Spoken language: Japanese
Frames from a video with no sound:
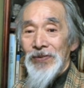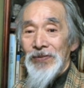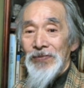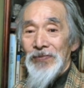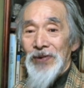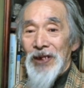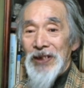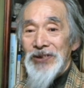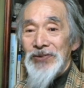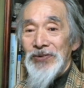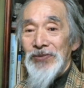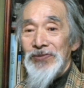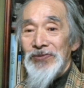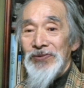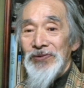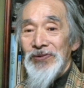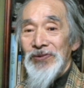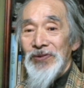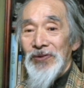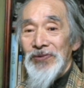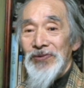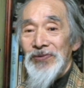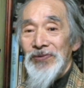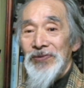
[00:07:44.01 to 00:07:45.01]
わしを追
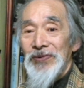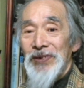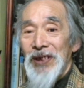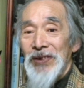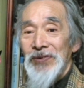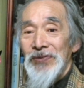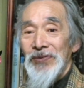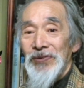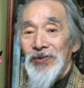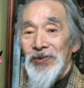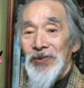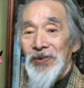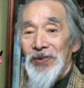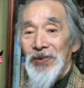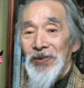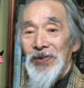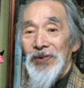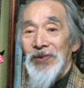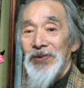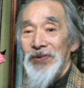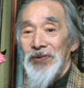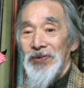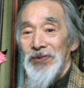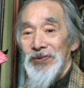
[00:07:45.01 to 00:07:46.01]
悼するというこ
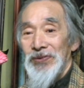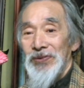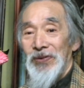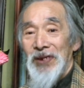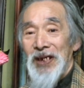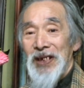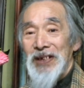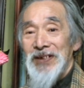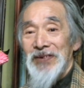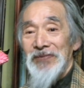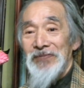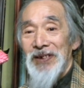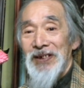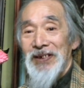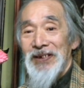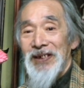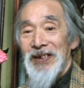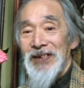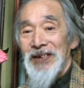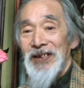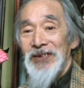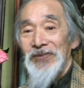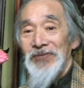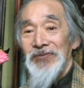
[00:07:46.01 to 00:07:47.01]
とをどないしてくれん
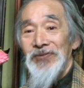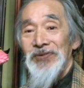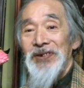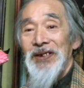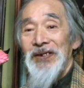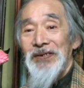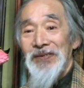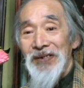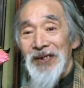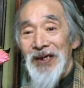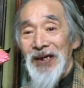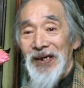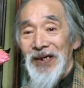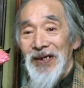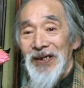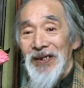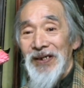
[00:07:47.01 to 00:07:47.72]
やっていうことやがな。